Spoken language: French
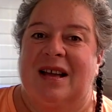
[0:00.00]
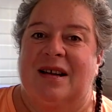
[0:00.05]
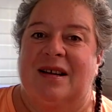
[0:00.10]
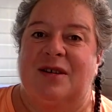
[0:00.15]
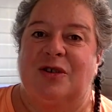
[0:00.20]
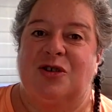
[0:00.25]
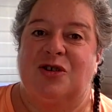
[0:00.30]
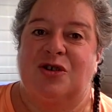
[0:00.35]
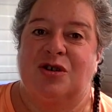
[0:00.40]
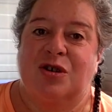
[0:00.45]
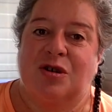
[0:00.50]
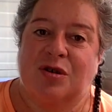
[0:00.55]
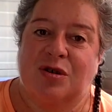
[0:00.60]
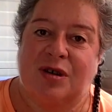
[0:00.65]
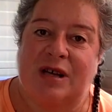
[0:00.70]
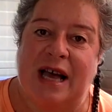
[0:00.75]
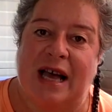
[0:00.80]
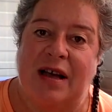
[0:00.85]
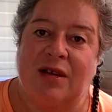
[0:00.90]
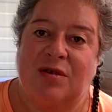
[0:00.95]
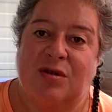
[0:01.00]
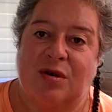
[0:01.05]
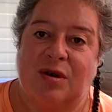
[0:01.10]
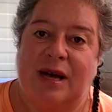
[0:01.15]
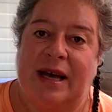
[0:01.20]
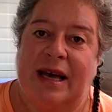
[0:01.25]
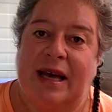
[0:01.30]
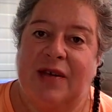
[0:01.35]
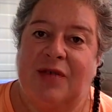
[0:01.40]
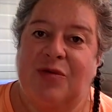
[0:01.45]
Je
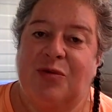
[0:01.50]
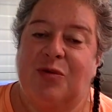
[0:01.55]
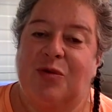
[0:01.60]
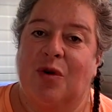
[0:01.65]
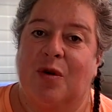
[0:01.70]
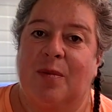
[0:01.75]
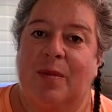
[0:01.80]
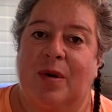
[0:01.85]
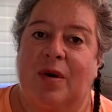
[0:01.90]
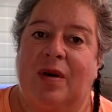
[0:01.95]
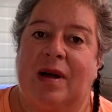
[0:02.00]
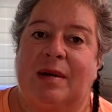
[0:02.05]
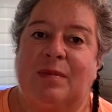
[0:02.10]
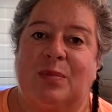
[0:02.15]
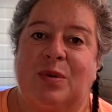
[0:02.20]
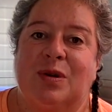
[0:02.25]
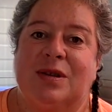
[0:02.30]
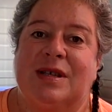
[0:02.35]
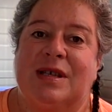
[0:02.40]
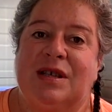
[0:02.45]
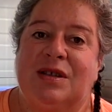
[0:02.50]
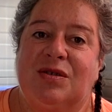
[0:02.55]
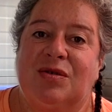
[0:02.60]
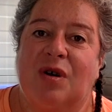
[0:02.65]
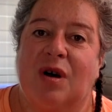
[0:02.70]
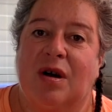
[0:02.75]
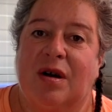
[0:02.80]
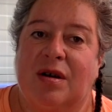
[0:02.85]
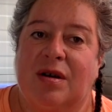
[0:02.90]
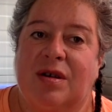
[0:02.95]
garderai sûrement un petit
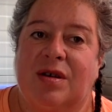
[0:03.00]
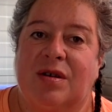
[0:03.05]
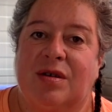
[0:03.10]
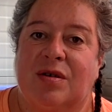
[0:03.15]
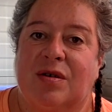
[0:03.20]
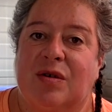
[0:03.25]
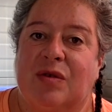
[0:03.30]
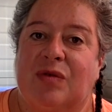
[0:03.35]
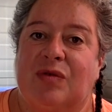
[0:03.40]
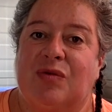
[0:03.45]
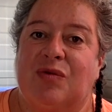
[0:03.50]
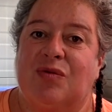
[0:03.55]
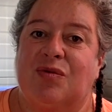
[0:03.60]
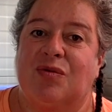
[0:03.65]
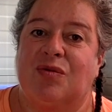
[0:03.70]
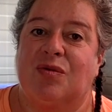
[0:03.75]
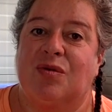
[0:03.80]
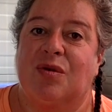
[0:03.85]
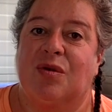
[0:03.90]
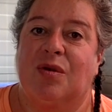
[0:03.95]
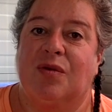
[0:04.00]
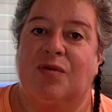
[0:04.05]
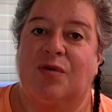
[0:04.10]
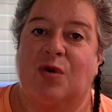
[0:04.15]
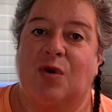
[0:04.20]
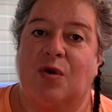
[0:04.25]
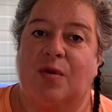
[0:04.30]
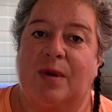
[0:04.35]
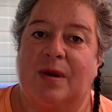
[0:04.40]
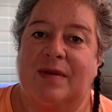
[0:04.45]
œil euh, sur vos
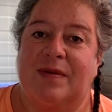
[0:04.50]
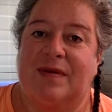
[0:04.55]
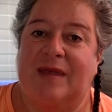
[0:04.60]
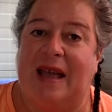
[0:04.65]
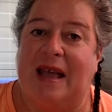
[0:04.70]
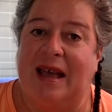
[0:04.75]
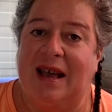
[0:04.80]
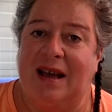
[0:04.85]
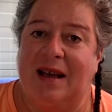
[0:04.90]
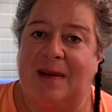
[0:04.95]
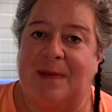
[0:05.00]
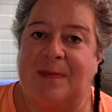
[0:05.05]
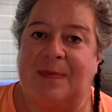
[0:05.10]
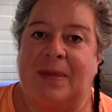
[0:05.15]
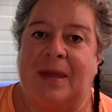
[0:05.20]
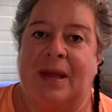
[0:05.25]
commentaires